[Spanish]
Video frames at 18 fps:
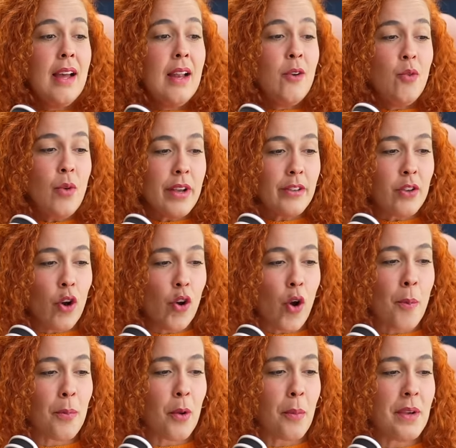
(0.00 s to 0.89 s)
Nuestro
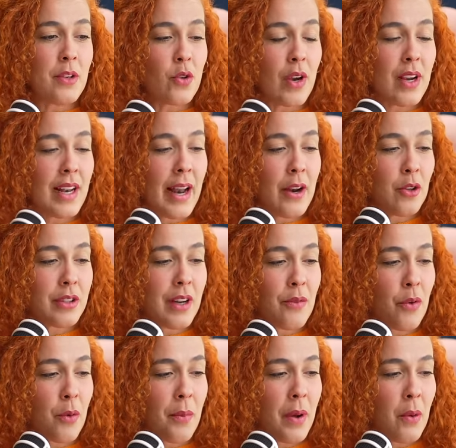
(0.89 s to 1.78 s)
compromiso es claro,
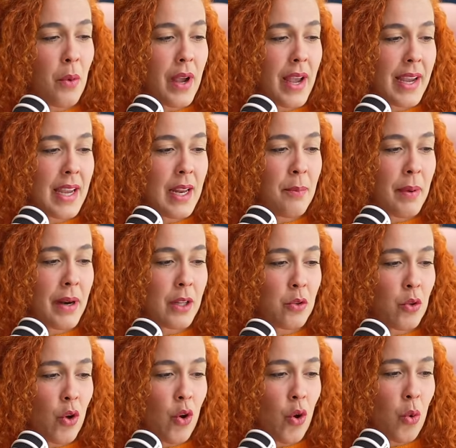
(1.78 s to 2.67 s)
transformar Guayaquil para
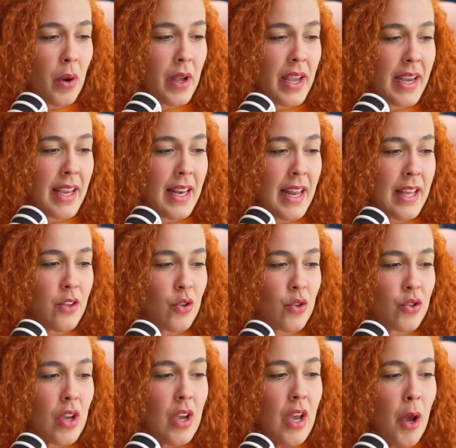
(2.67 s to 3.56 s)
todos los
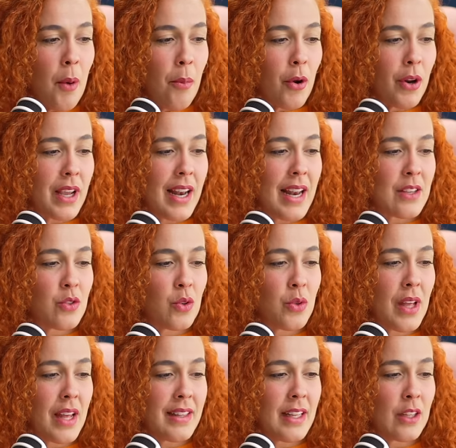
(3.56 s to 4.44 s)
guayaquileños, porque la
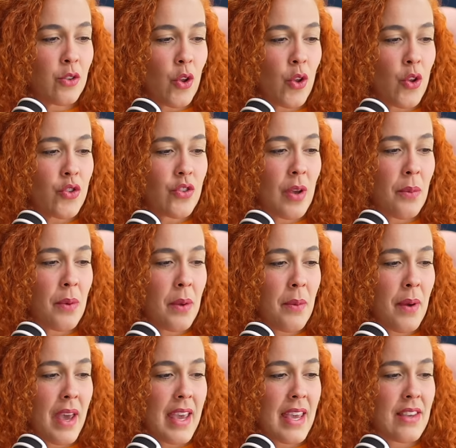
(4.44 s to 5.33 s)
ciudad de todos se
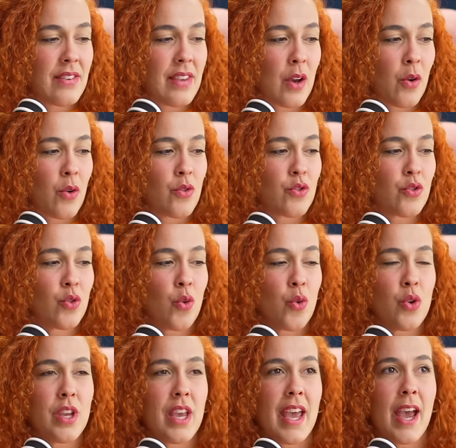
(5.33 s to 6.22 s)
vive y se
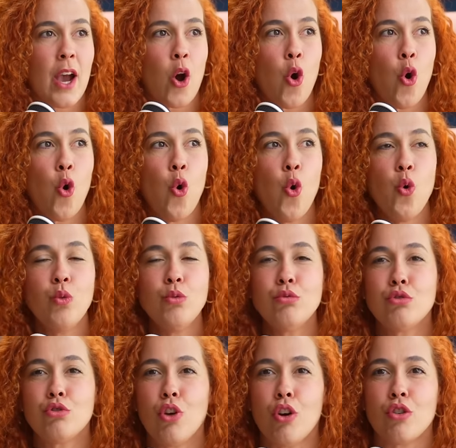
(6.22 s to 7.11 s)
construye
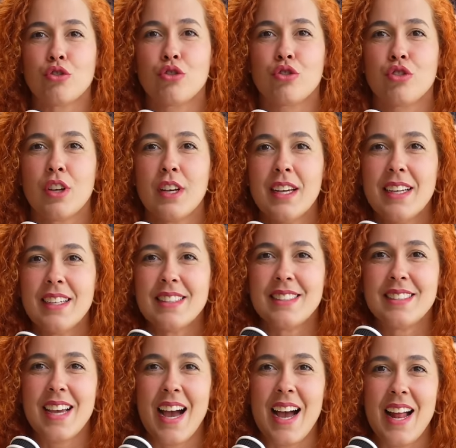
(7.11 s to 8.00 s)
juntos
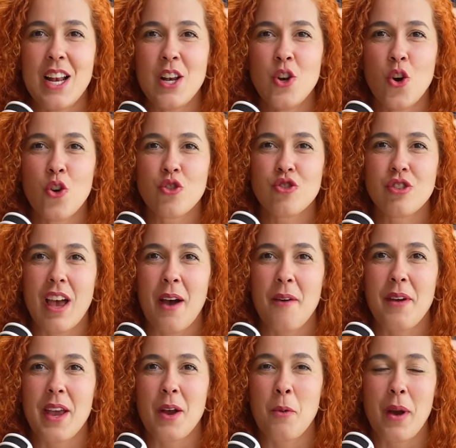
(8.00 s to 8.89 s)
ya lo
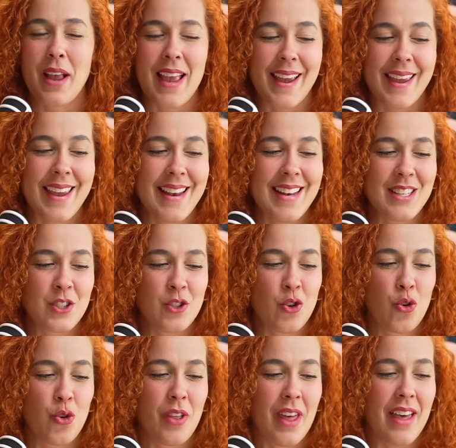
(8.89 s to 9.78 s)
saben. Guayaquil,
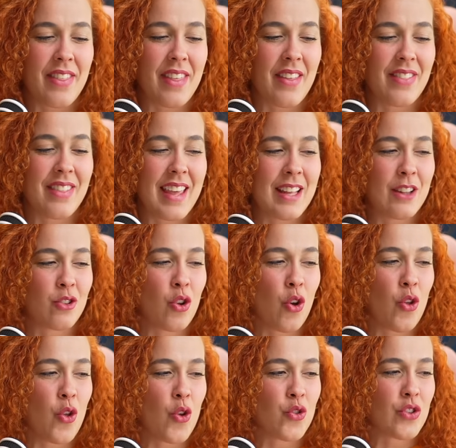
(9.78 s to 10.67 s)
ciudad de
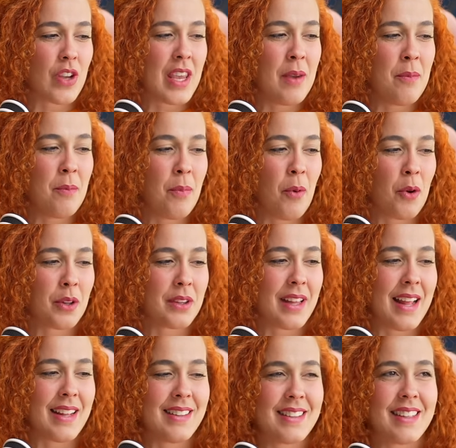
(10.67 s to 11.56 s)
todos,
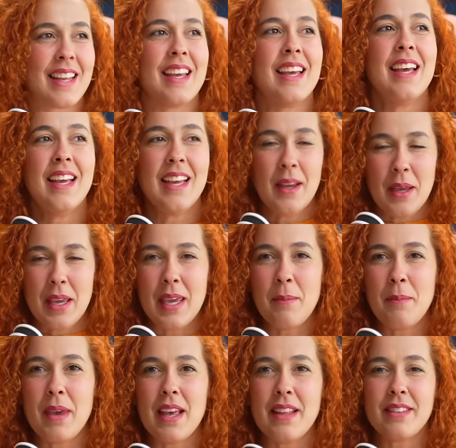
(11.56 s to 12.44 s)
importante.
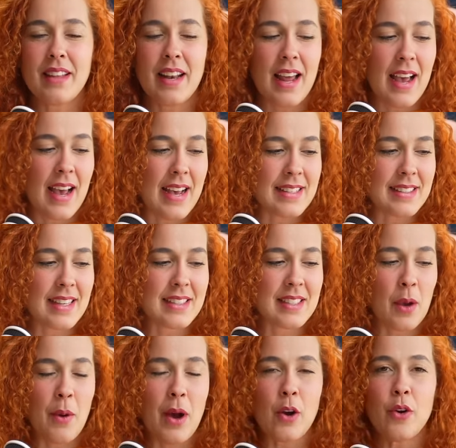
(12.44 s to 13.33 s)
Y mientras
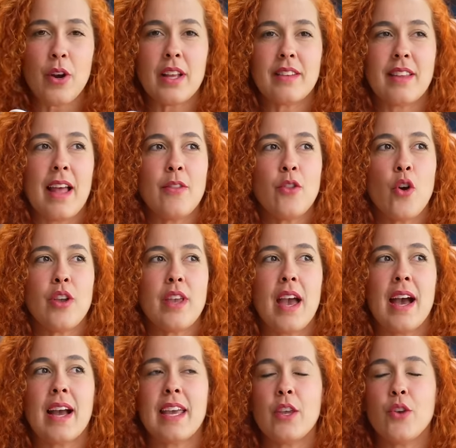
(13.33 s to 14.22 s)
se va conectando,
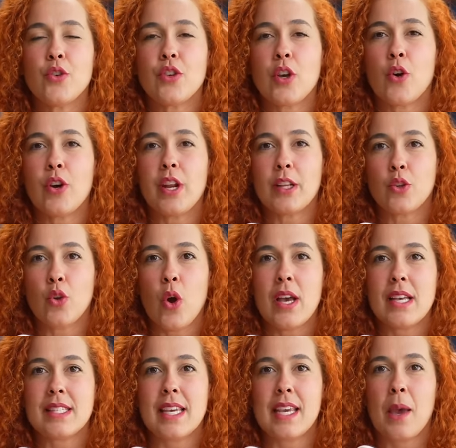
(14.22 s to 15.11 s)
ya Guillo se conectó,
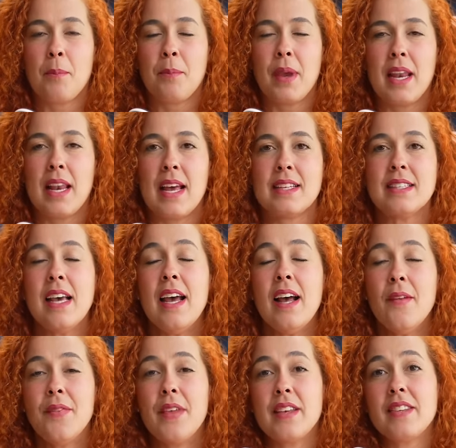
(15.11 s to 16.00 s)
así que pilas,
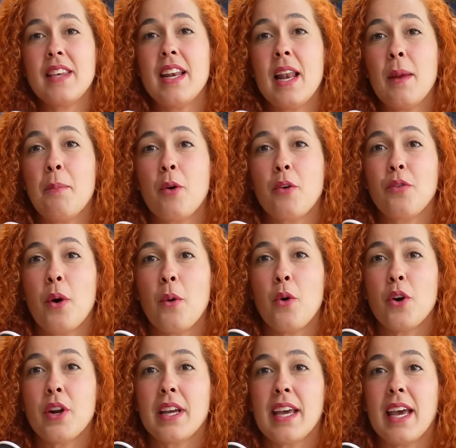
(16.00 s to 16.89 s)
decirles por
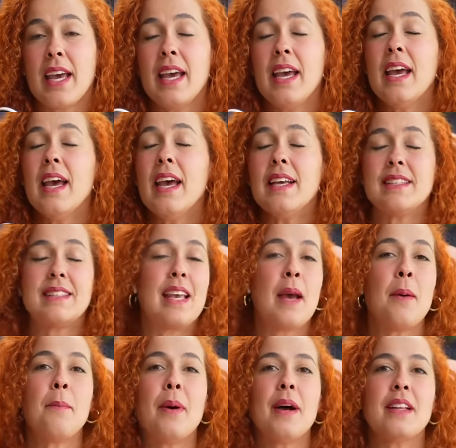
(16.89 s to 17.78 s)
favor que
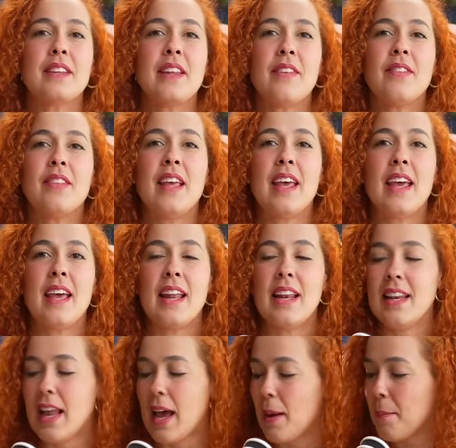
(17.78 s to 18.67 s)
sean parte de
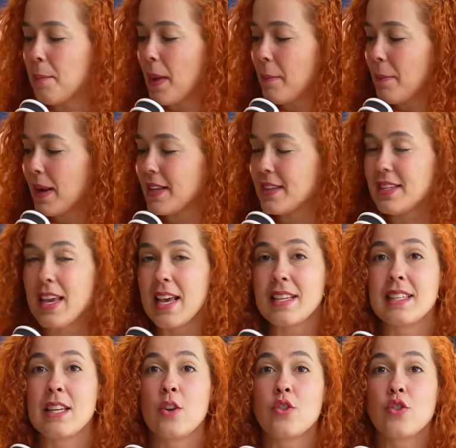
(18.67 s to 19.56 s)
las
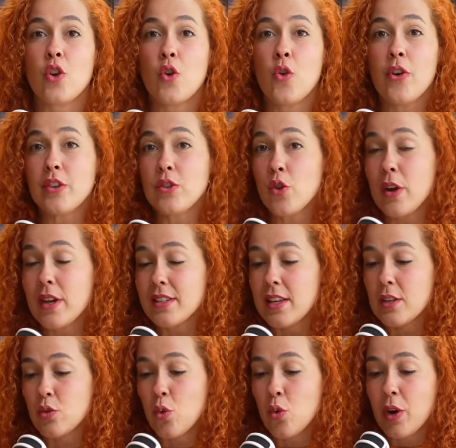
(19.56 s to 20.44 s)
membresías y no solo eso, que
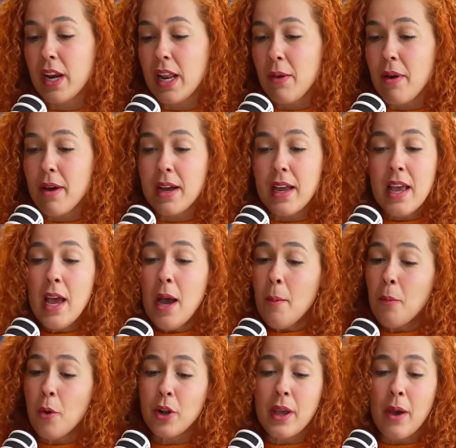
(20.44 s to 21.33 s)
se suscriban
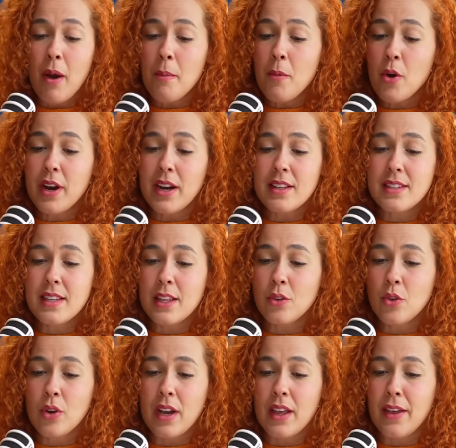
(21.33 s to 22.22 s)
porque vamos
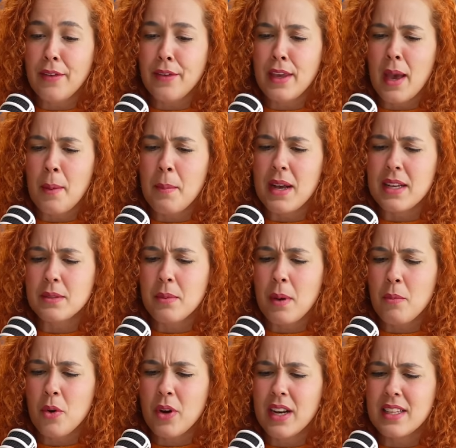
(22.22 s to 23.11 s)
creciendo cada día más,
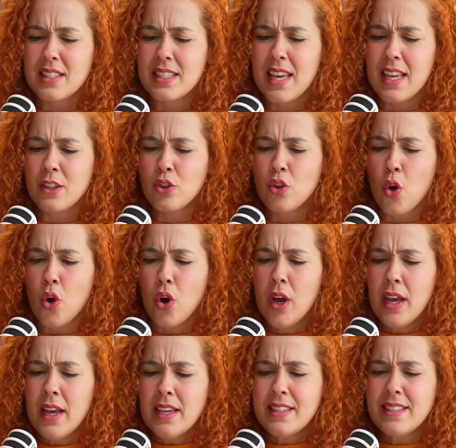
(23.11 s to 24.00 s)
vamos creciendo,
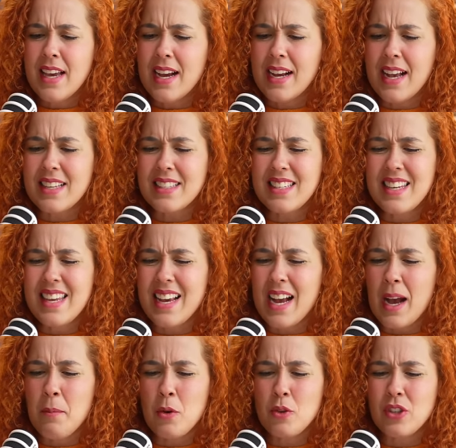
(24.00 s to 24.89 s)
ya casi
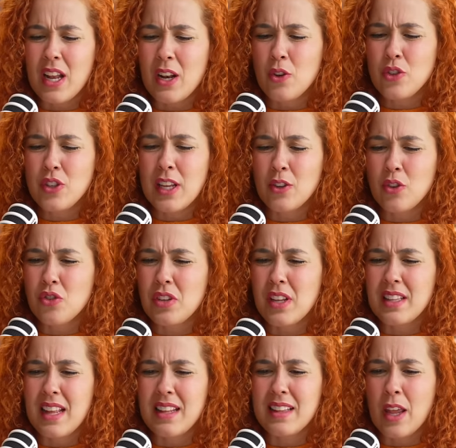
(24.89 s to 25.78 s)
llegamos a los
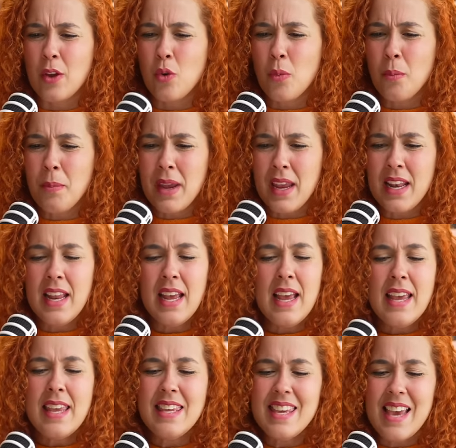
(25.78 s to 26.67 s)
171 mil
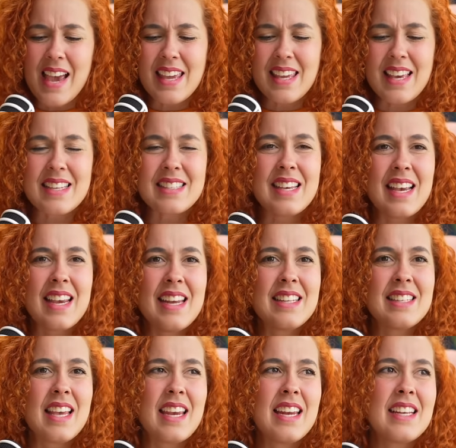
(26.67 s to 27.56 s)
y hay que
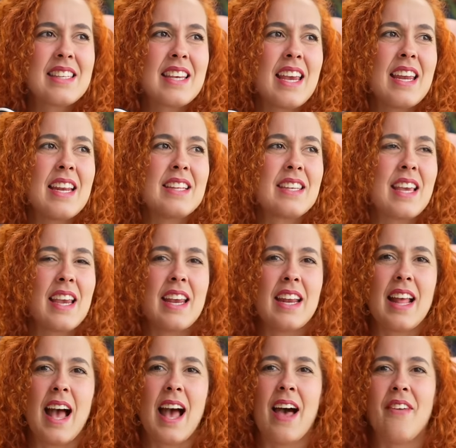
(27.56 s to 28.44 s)
seguir, seguir, seguir,
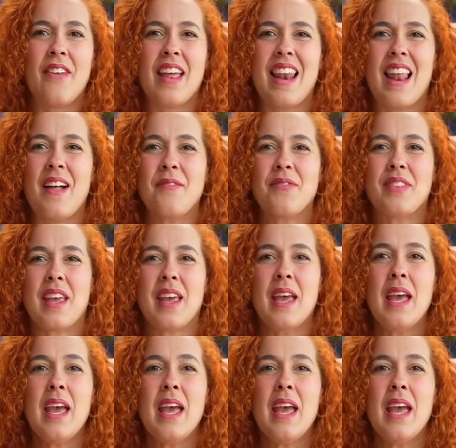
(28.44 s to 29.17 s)
seguir adelante.